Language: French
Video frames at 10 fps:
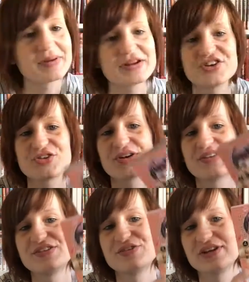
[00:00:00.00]
bah, j'ai
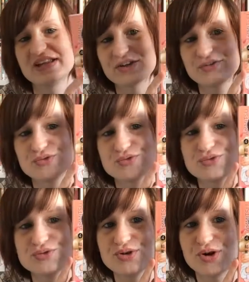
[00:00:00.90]
choisi de lire du
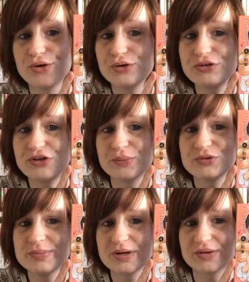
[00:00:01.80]
coup euh, le tome
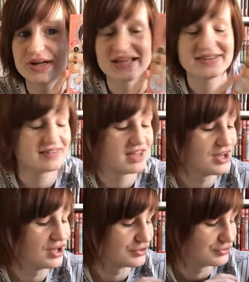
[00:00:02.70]
numéro 4
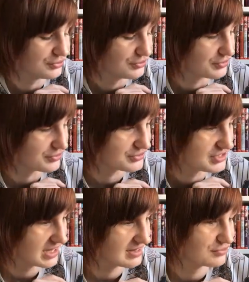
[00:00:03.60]
de euh,
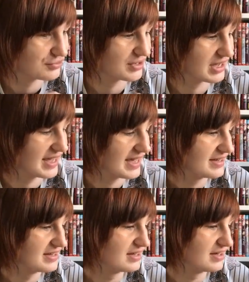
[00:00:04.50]
Jardin Secret
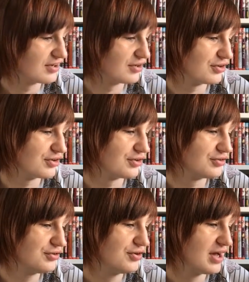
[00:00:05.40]
euh,
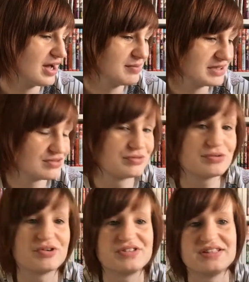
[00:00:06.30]
de Amitsu
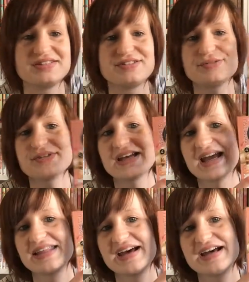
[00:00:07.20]
aux éditions
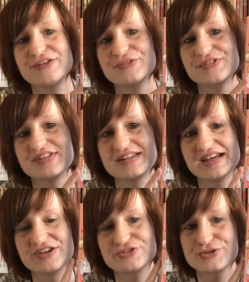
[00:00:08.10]
Kana. Donc c'est
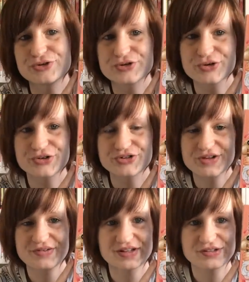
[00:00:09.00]
un shoujo que
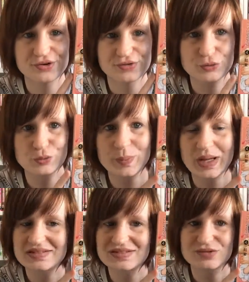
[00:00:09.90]
j'affectionne tout
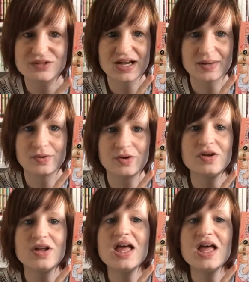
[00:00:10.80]
particulièrement,